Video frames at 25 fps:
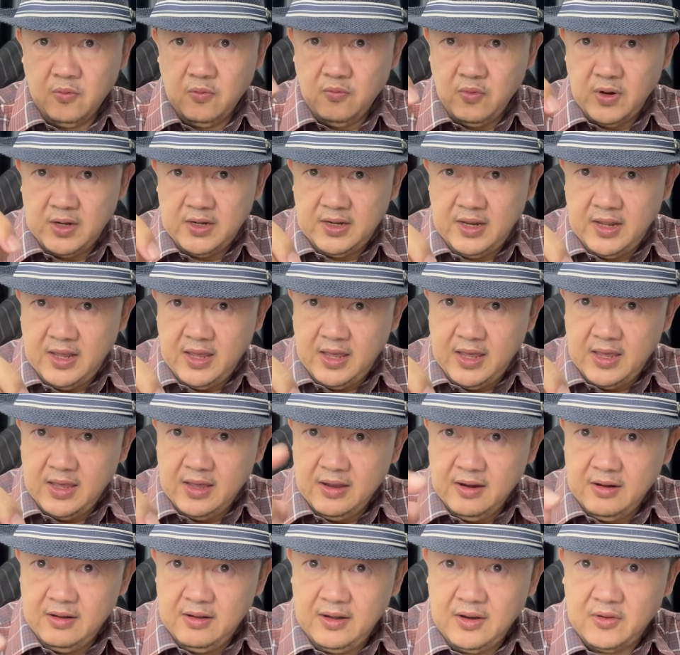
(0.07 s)
วันนี้
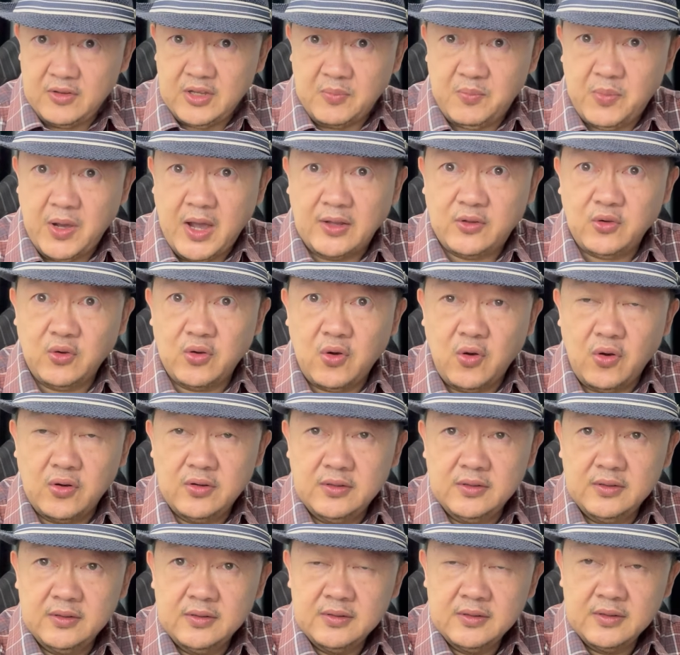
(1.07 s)
เราจะพาทุกคน
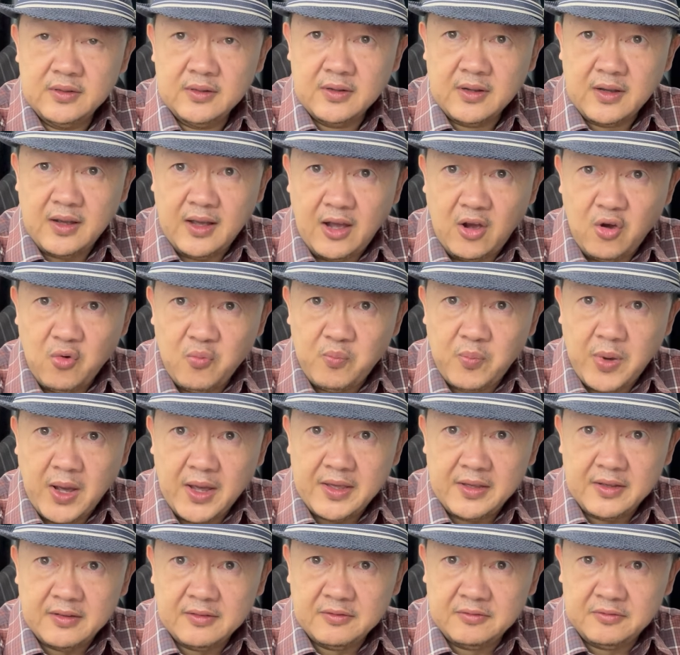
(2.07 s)
เข้าไป
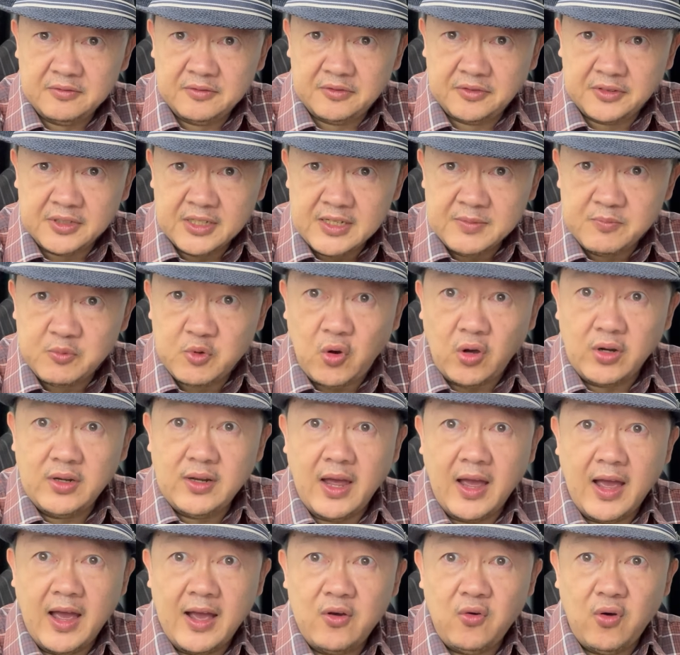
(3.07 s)
สืบค้น
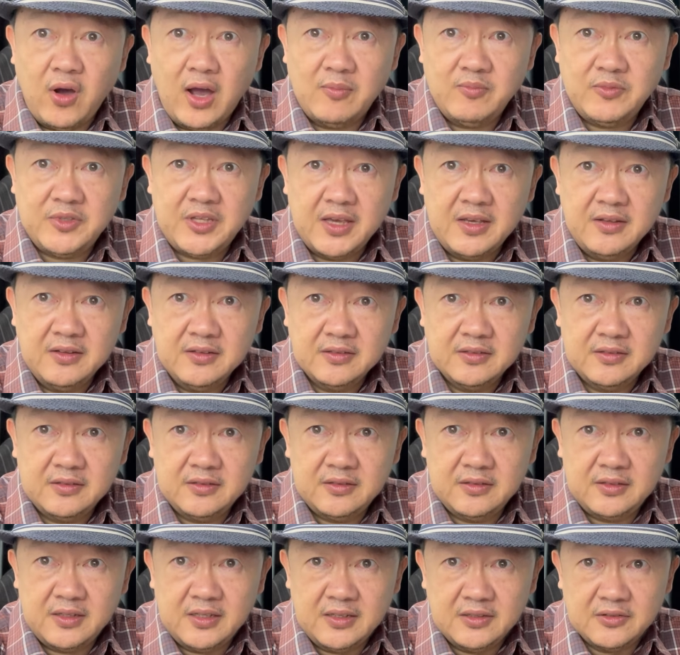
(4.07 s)
หาความจริง
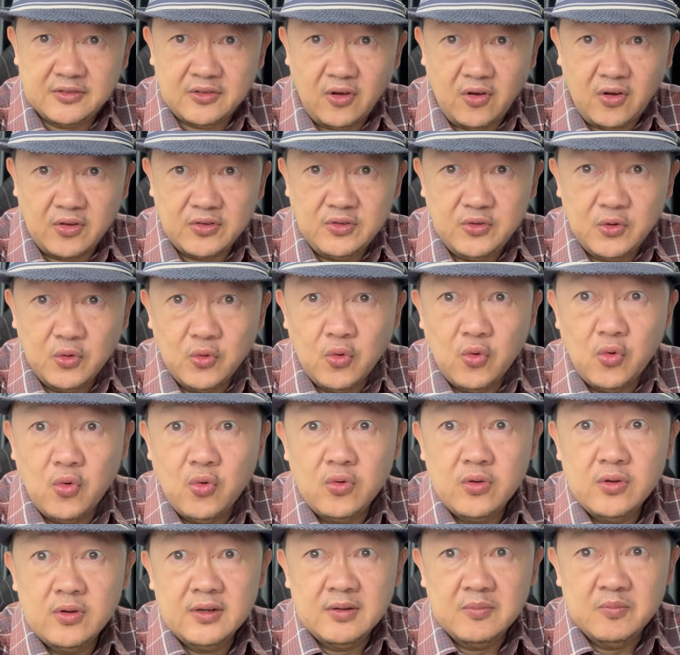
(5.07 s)
ที่ซ่อนอยู่
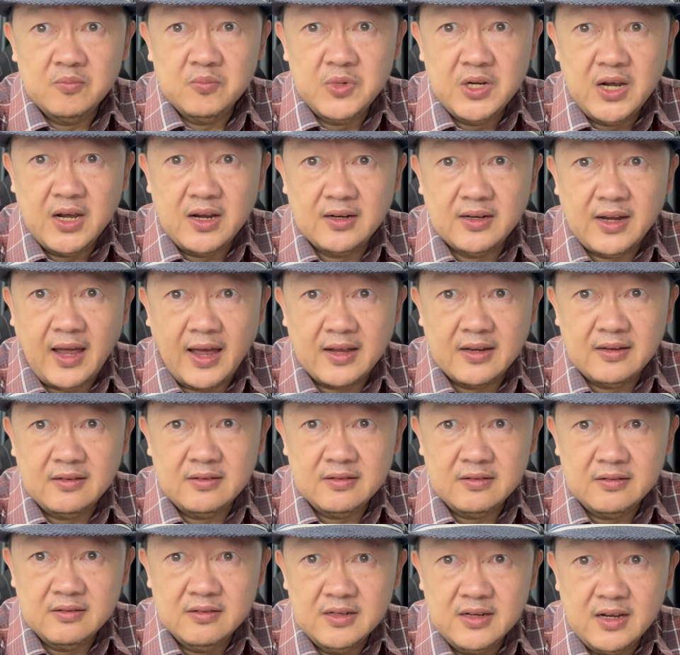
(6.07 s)
เบื้องหลัง
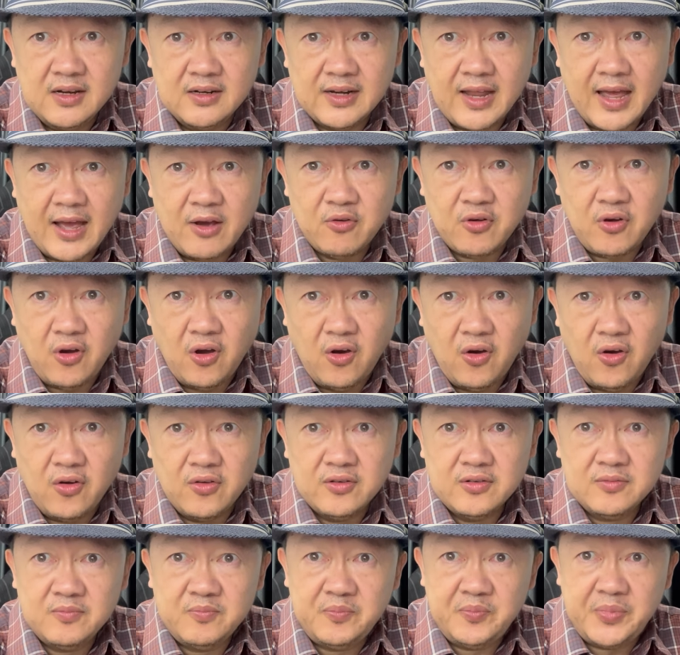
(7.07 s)
เรื่องราวของ
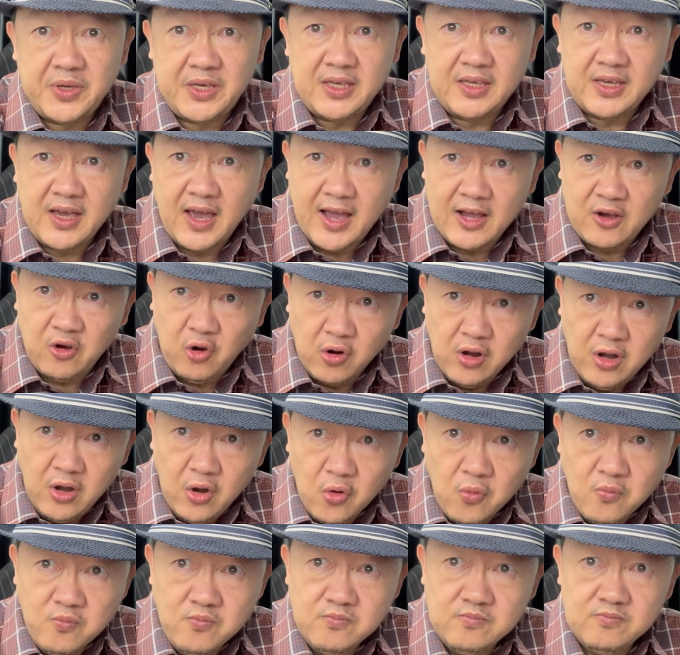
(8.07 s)
พี่ยาคน
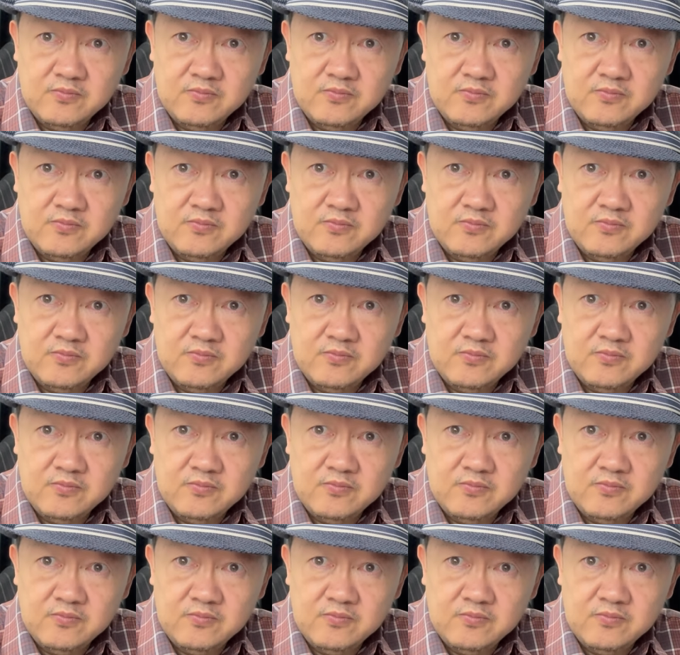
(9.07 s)
ลุม